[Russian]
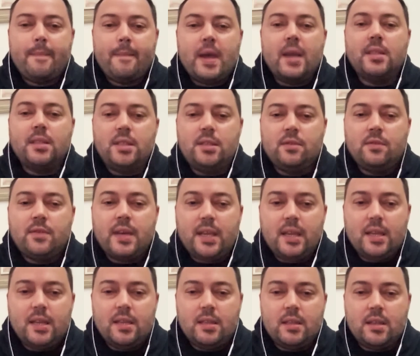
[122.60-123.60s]

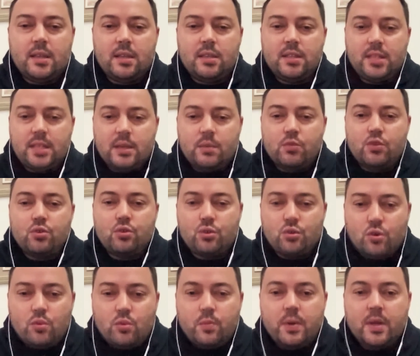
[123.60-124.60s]
антивоенные с тем,
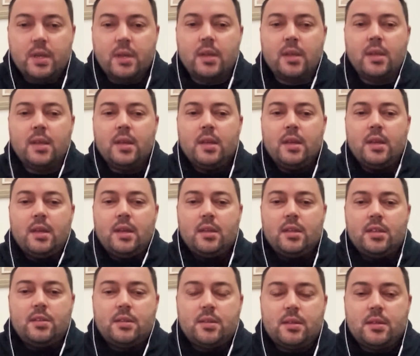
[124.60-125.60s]
чтобы
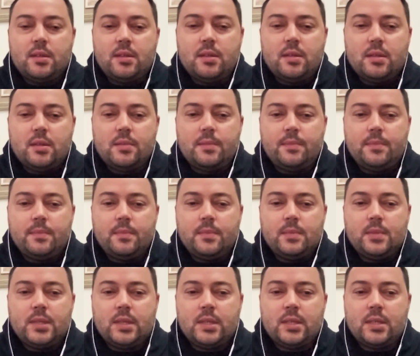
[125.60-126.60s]
Э,
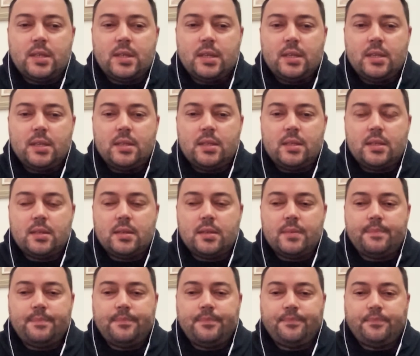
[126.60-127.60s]
так сказать,
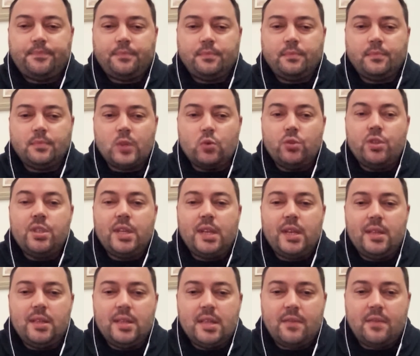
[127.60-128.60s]
э,
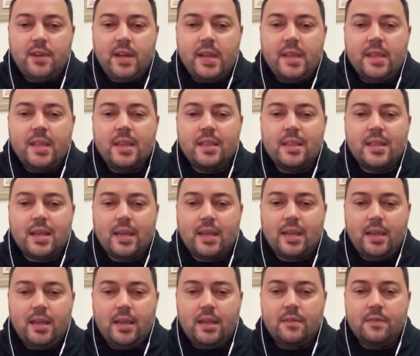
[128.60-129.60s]
усилить давление на
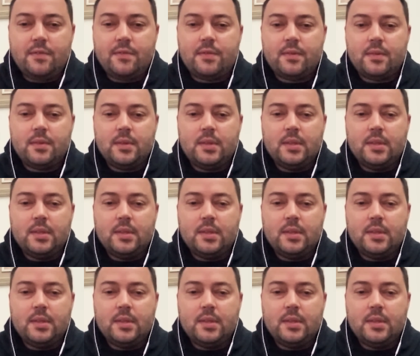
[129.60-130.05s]
Киев,